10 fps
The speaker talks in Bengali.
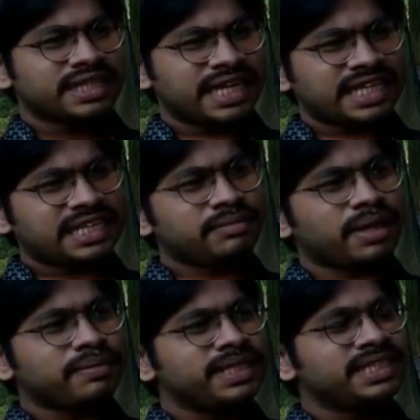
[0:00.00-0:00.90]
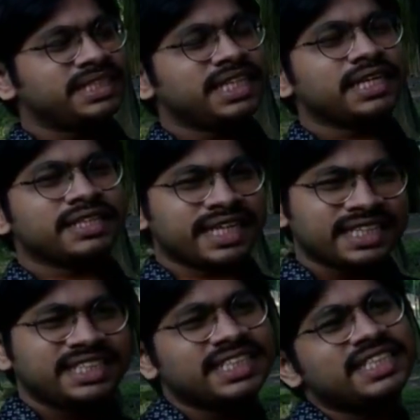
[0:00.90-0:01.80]
কে কিভাবে নিচ্ছে
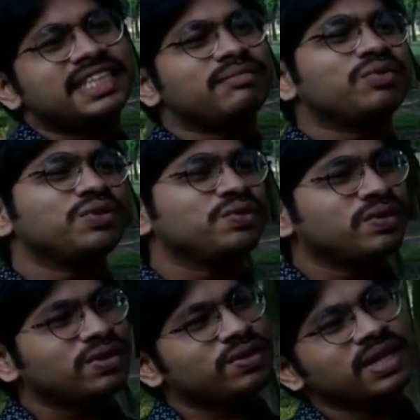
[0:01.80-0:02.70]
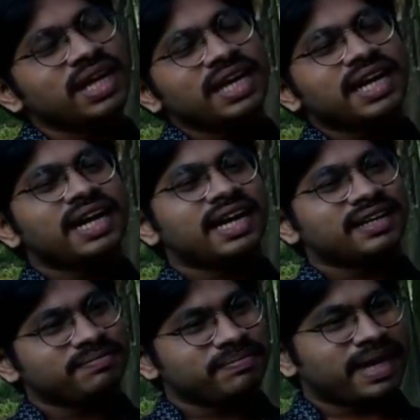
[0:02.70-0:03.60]
যাচ্ছে কিনা বইগুলো
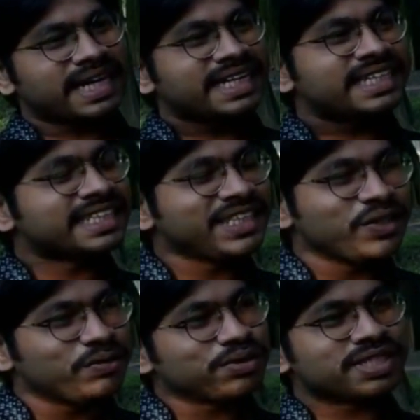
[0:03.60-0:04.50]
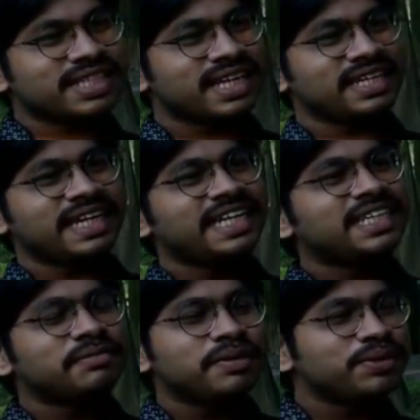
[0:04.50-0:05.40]
মার্কেটের কি অবস্থা
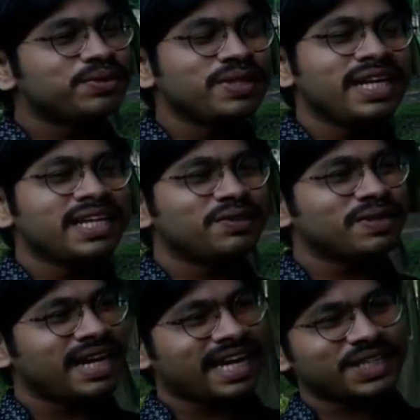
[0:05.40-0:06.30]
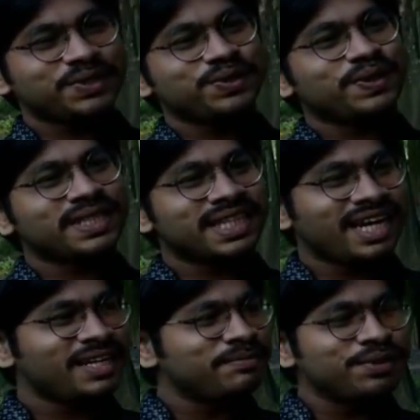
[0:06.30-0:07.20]
এটা ভেবে যদি লেখক লেখা শুরু করে
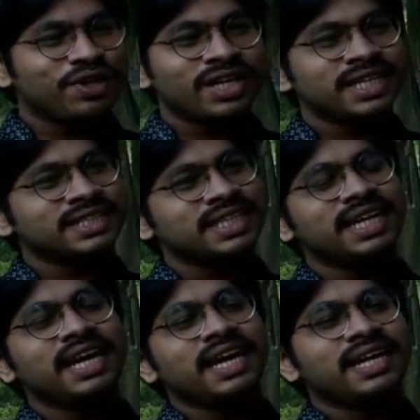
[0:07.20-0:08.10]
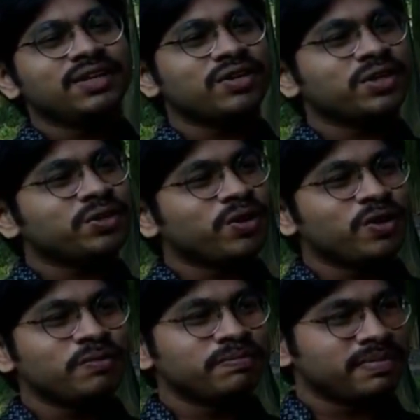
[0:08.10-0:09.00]
তাহলে মনে হয় না যে লেখকের
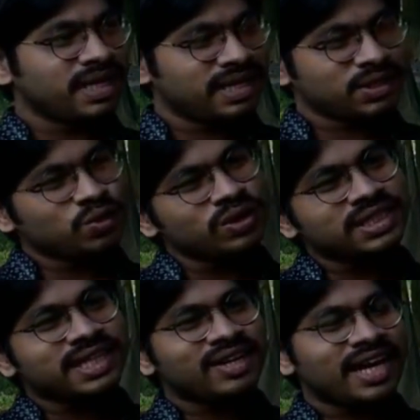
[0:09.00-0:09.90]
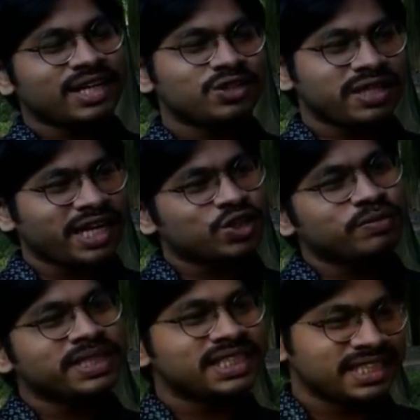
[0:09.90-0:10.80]
কলম চলতে থাকলে এক
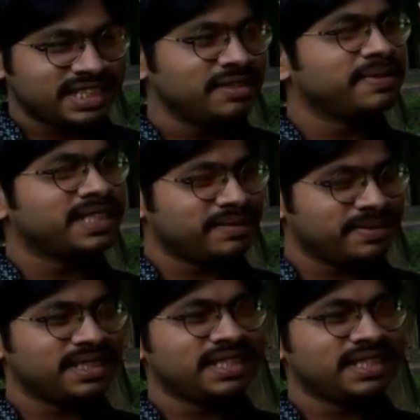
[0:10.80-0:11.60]
সময় যে সেটা থেমে যাবে